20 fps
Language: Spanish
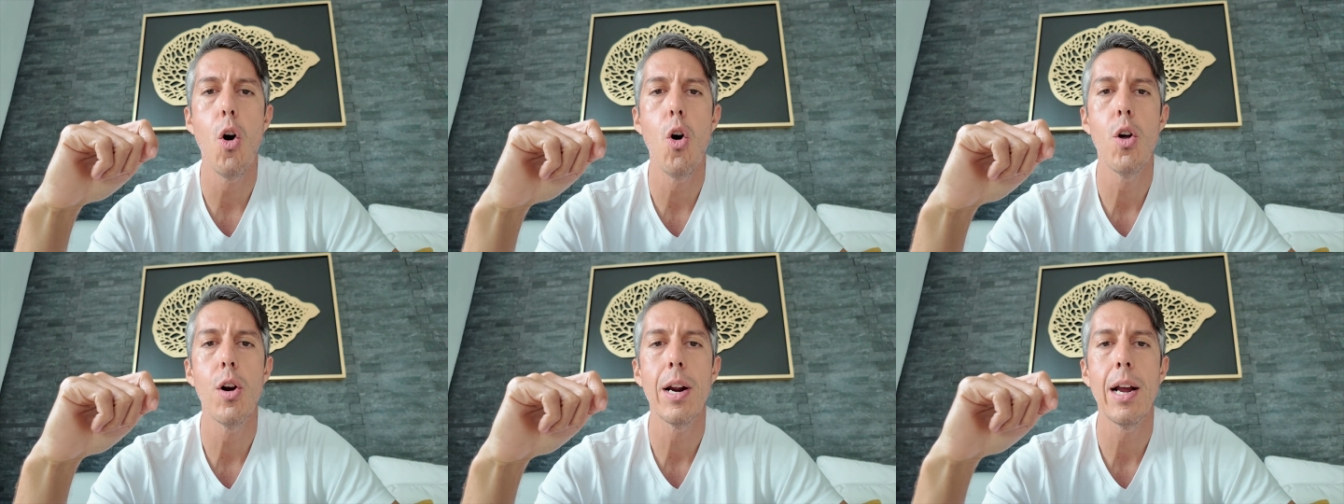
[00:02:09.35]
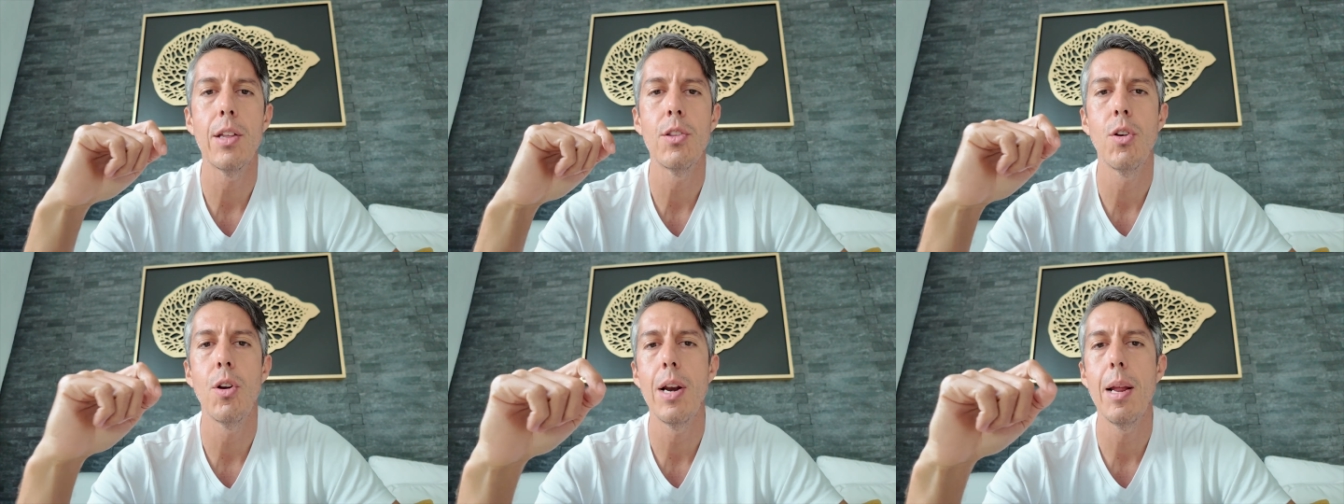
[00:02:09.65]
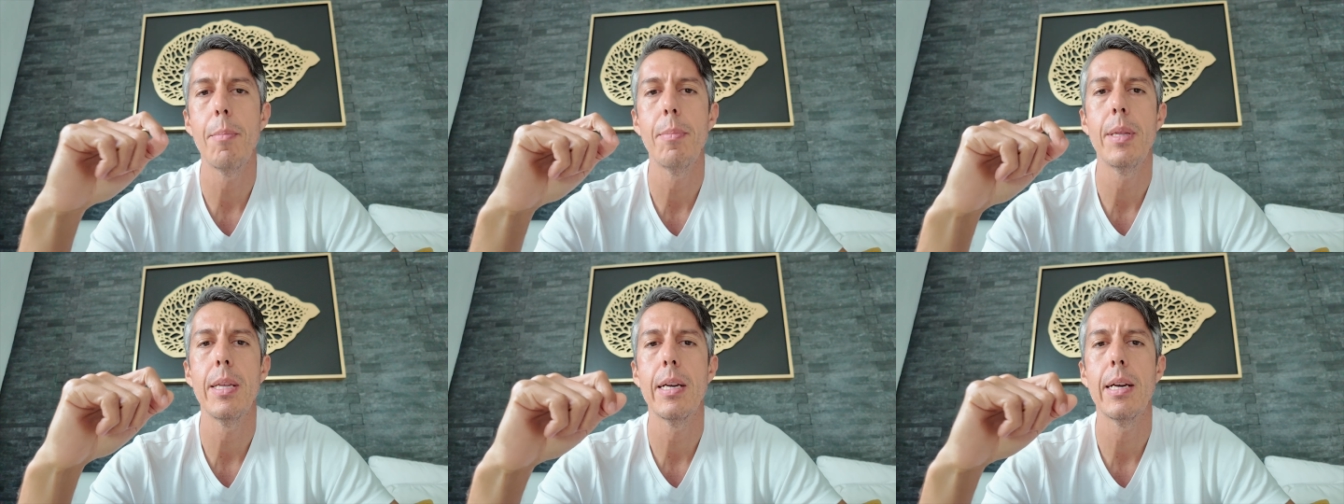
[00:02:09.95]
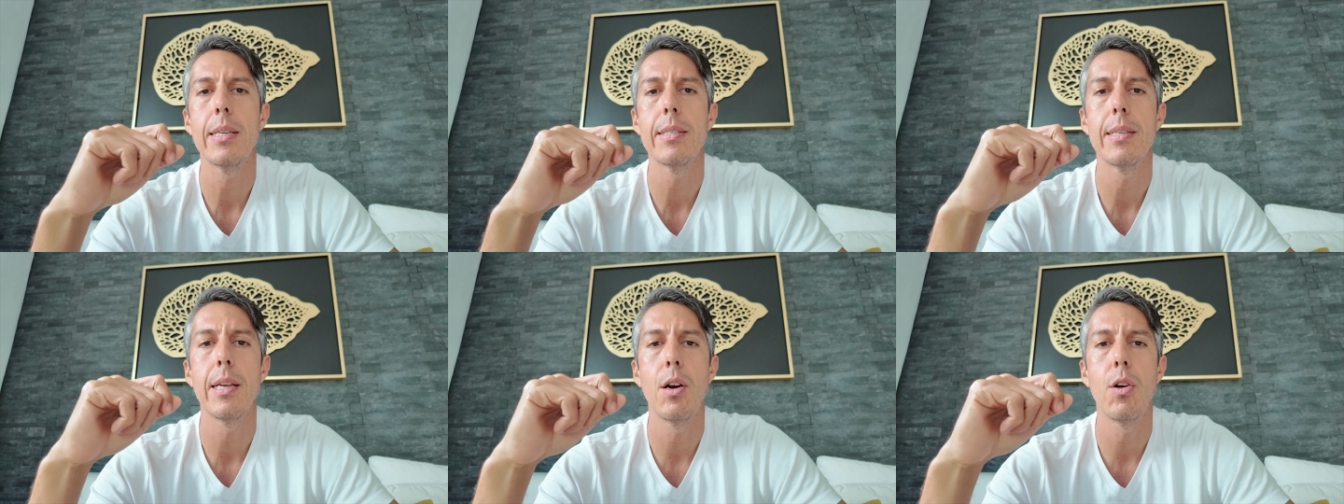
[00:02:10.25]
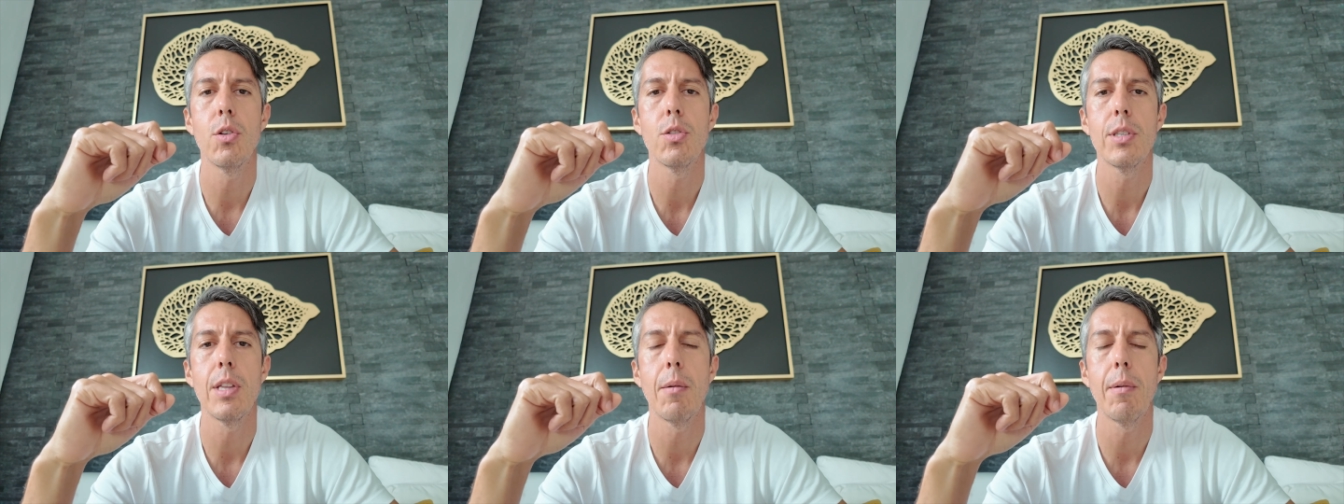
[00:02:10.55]
organolépticas de
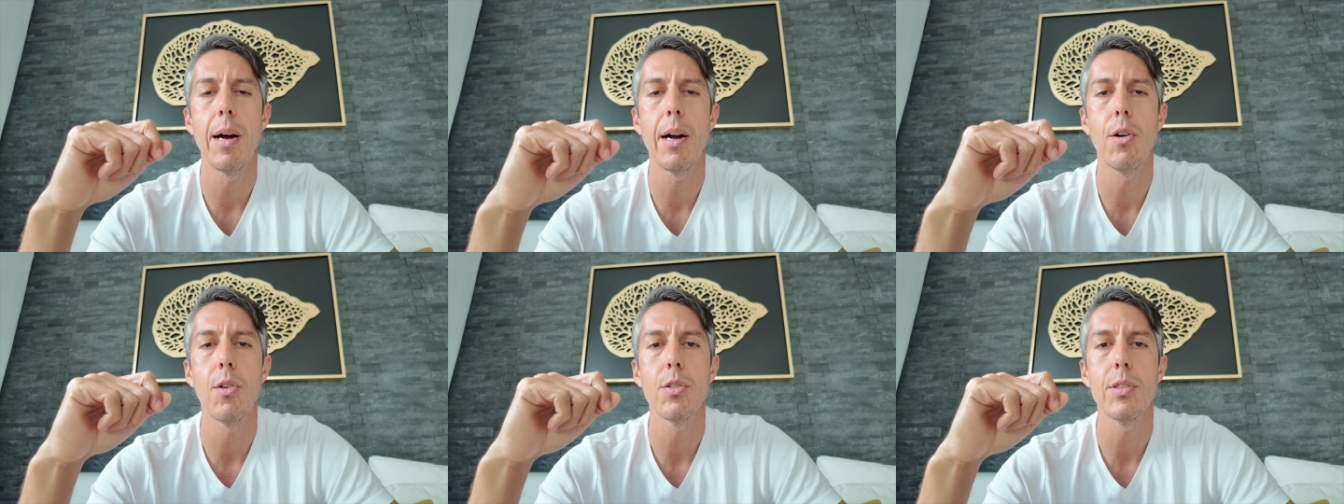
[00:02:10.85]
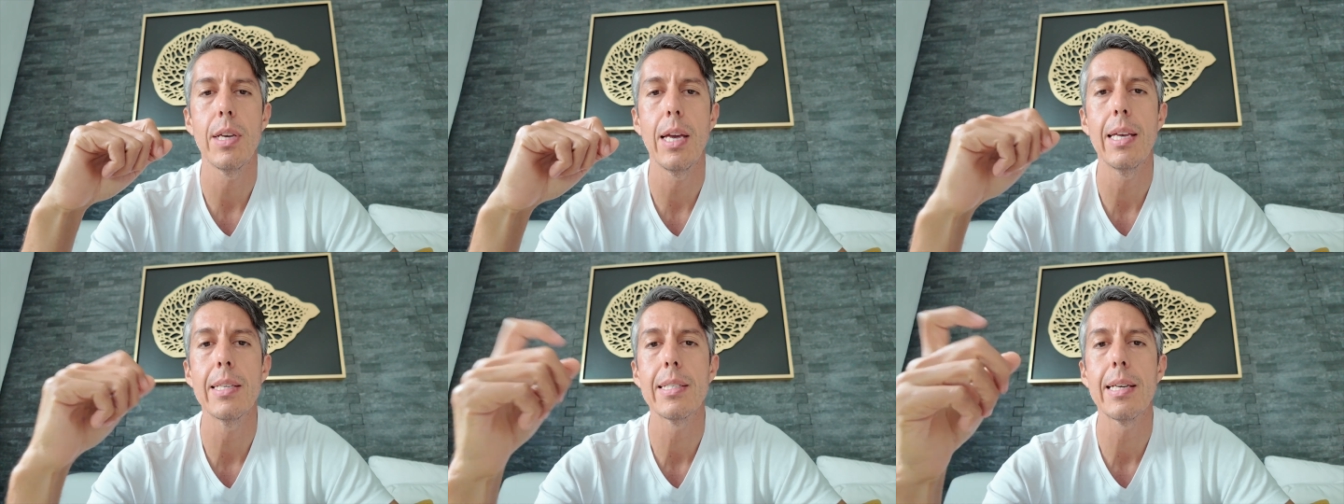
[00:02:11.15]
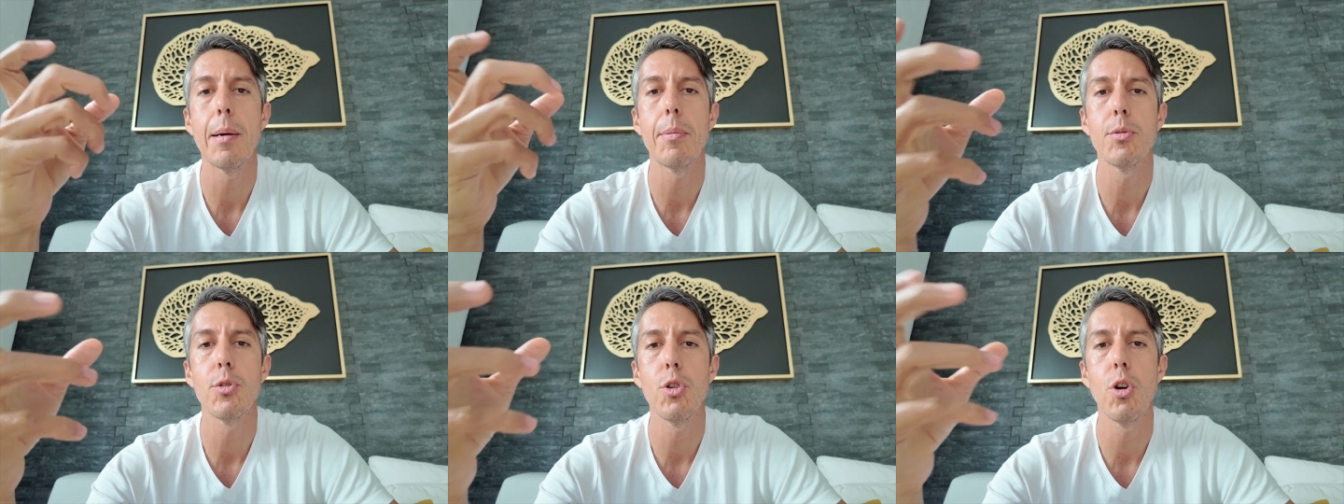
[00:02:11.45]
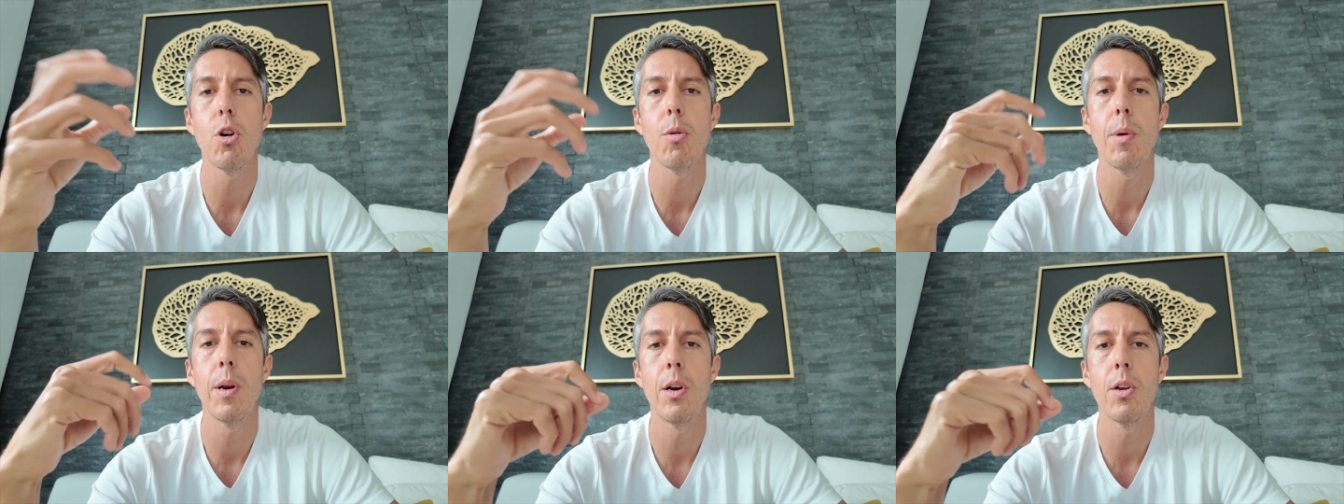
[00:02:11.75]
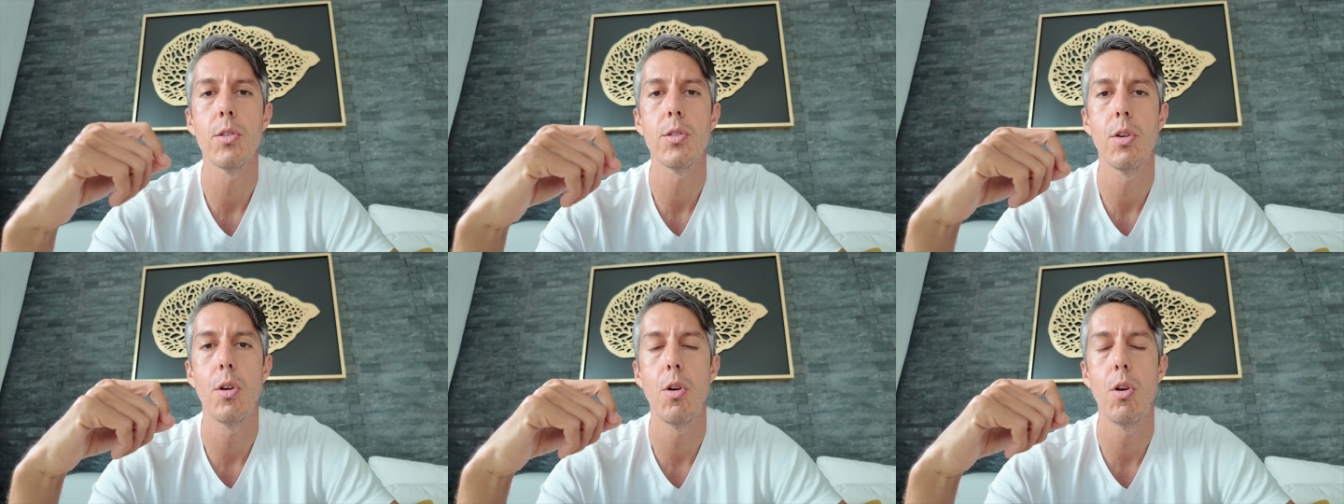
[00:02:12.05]
los tabacos es que absorben
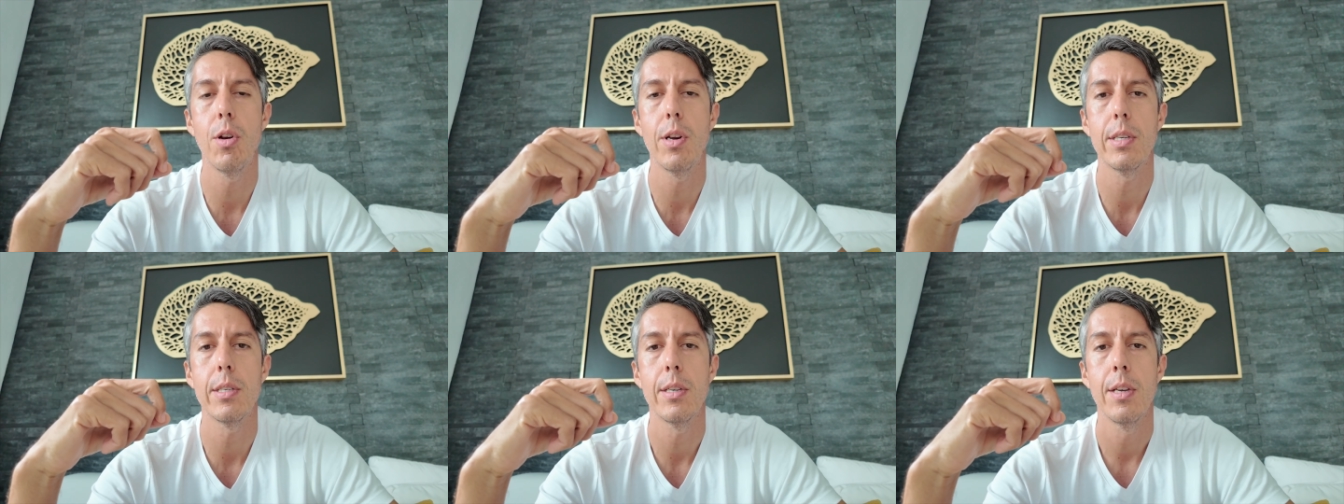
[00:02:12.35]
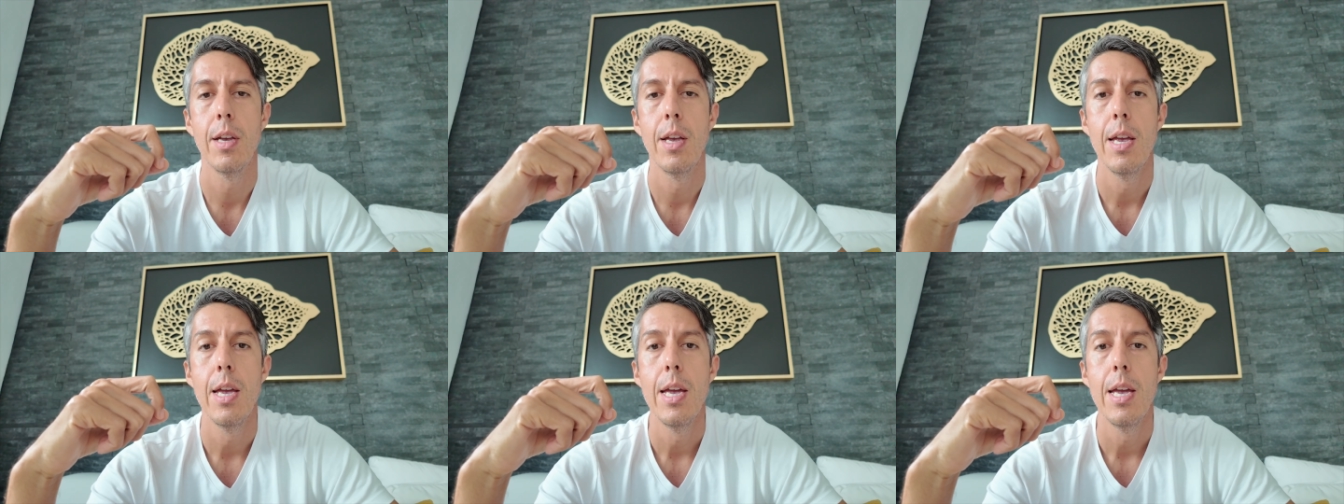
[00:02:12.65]
los olores